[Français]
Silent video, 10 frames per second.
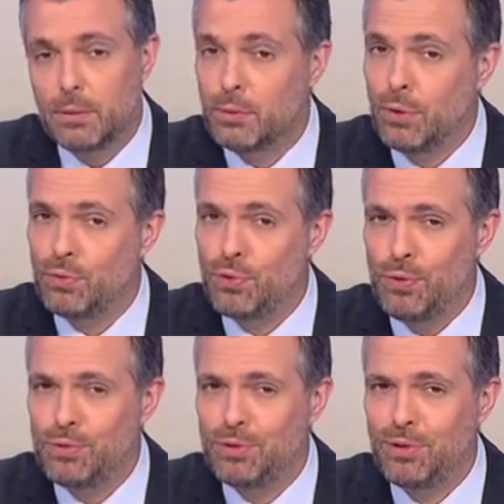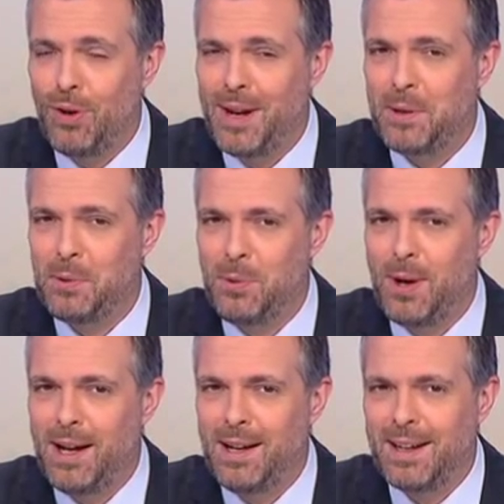autant de choses dans les
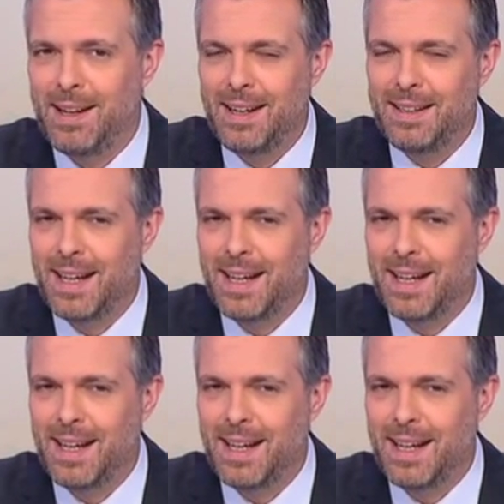couloirs et